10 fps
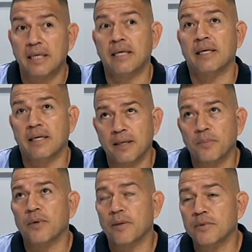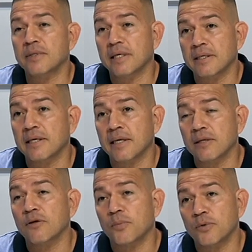y que podamos seguir
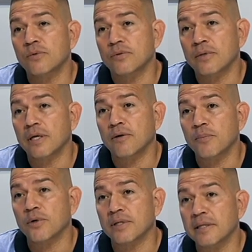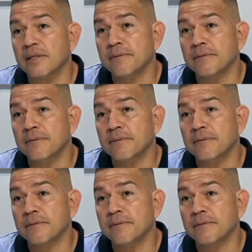sacando puntos, que es lo importante.